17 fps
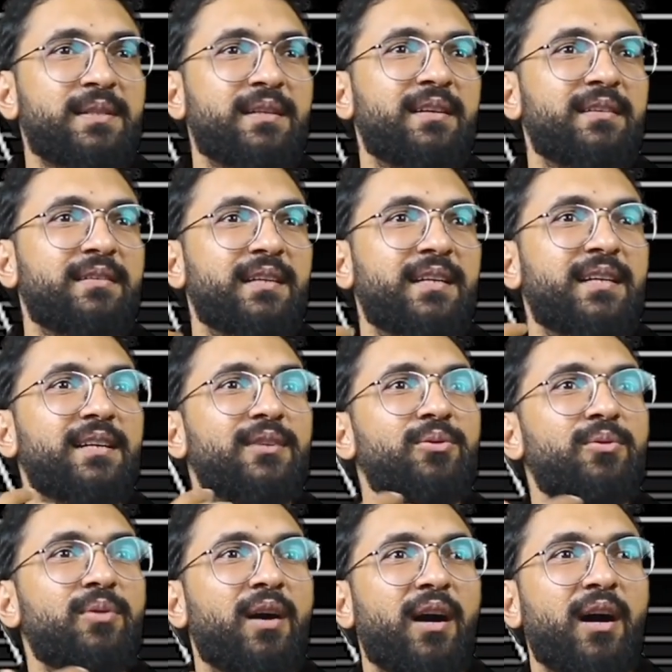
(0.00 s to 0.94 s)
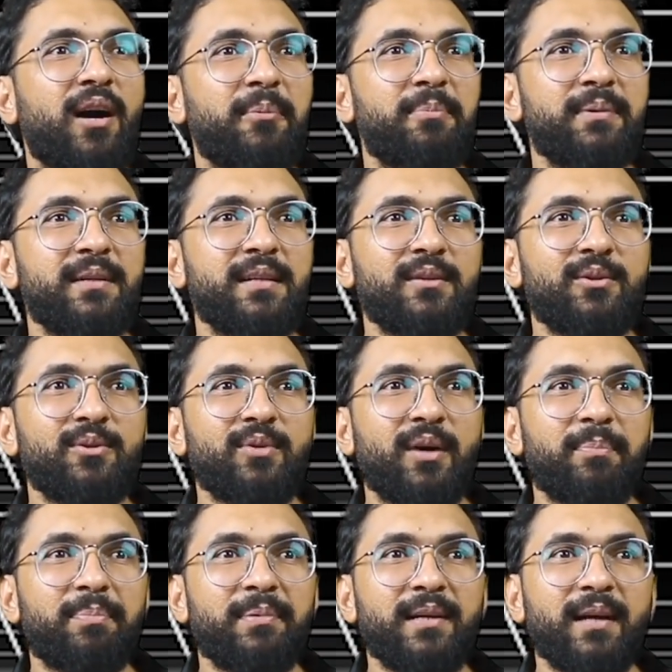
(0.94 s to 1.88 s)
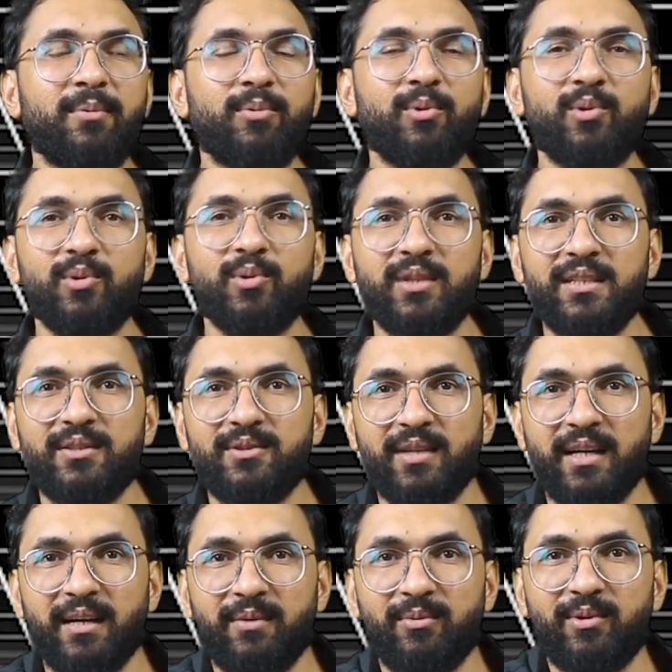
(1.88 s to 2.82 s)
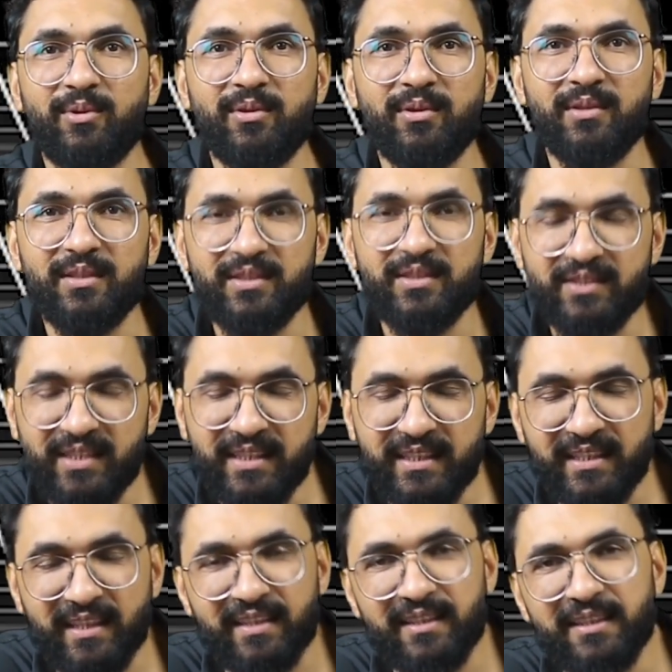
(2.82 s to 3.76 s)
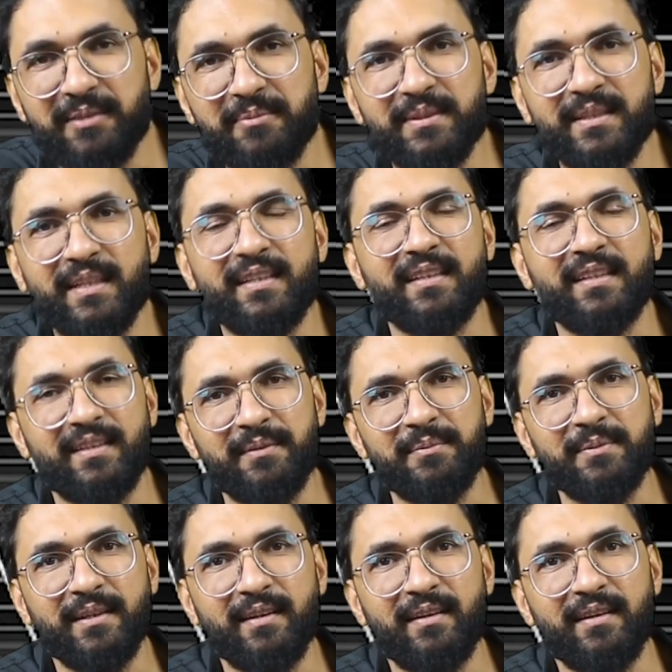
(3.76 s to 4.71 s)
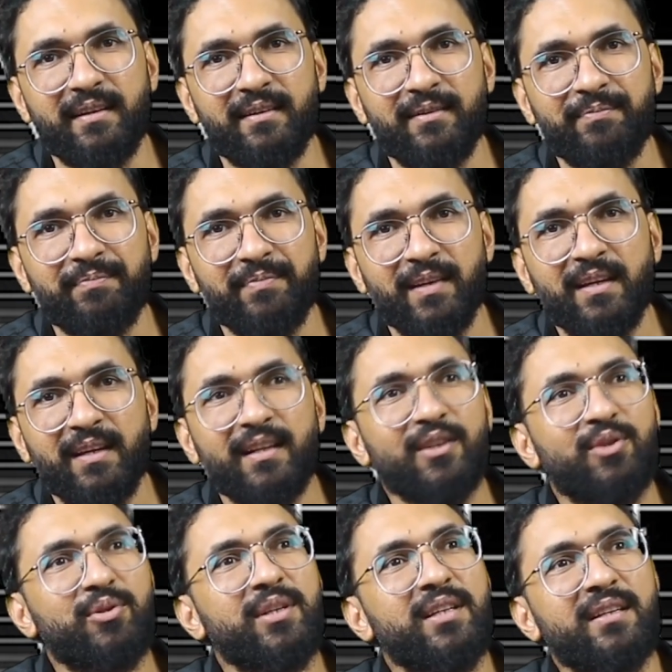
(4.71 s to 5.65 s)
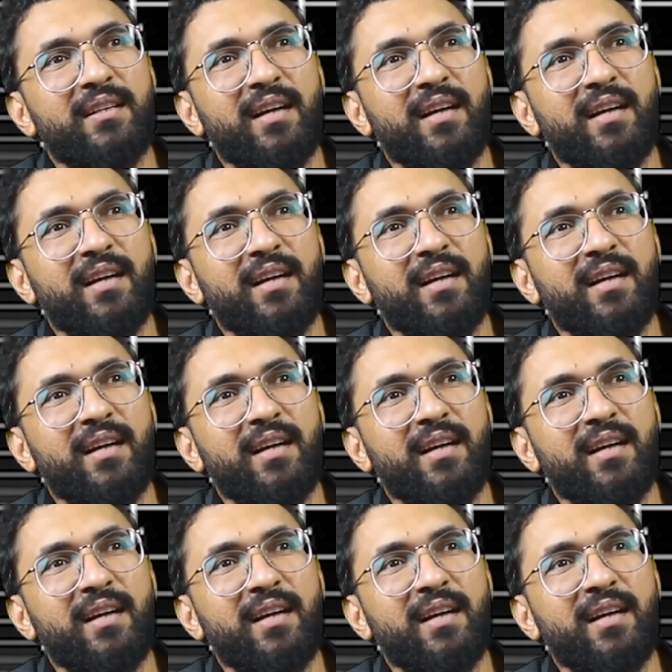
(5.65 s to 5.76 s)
ज़रा देखें तो आपने तो अपने आप को खुद ही जो है वो ठीक करने के बजाय ख़राब कर लिया तो ये